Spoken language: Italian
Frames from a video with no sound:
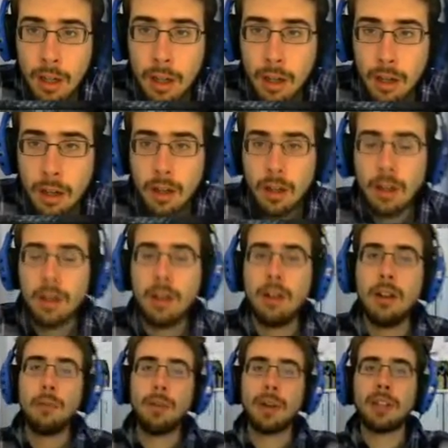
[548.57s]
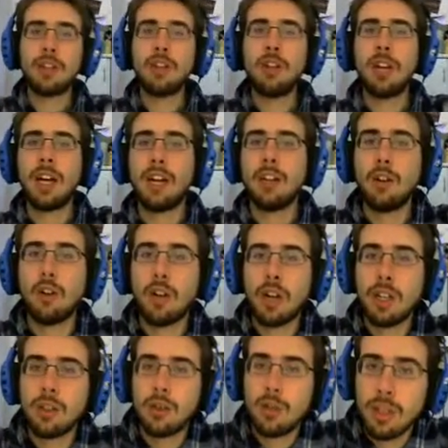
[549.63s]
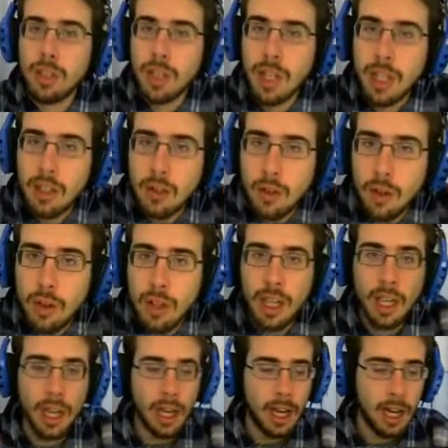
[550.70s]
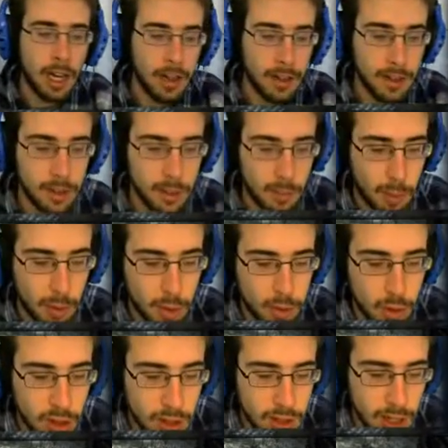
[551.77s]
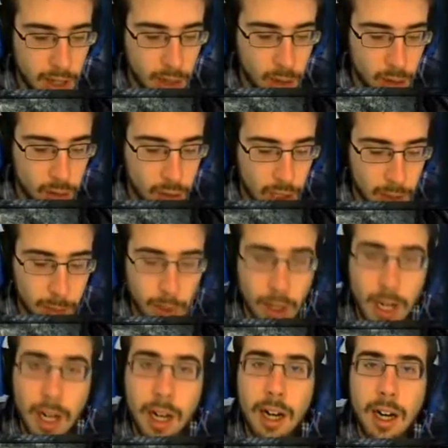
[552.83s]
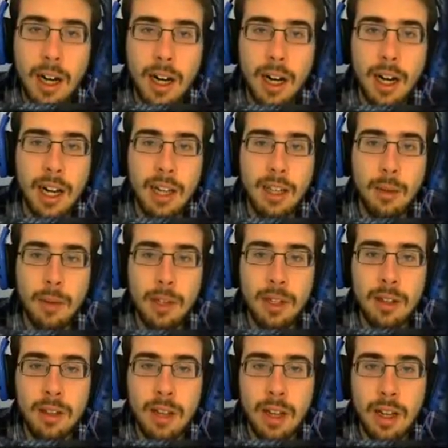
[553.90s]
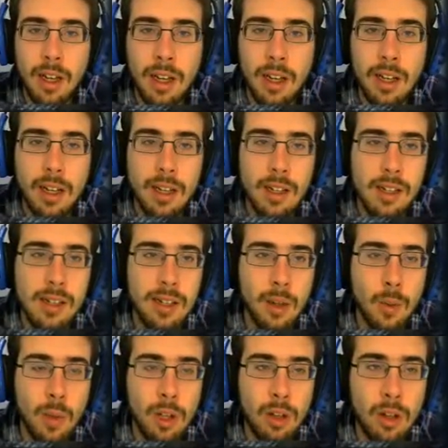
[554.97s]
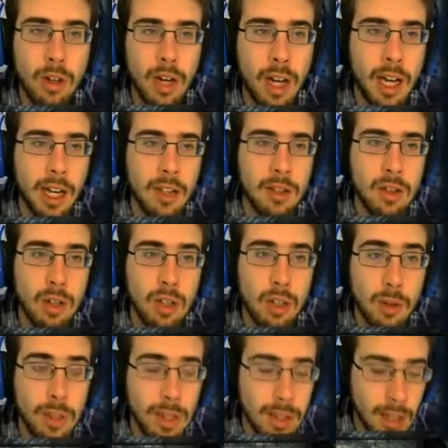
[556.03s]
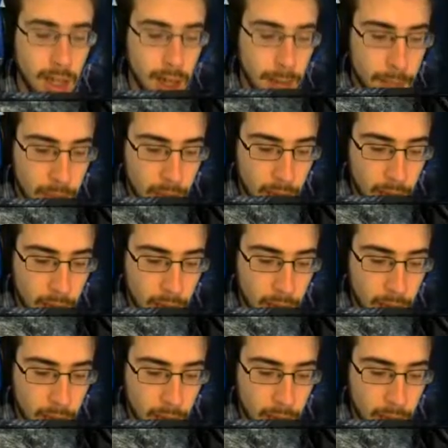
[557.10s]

eh, in particolare in onore di un iscritto che ha eh, sponsorizzato, diciamo, ha caldamente seguito la creazione di questa serie,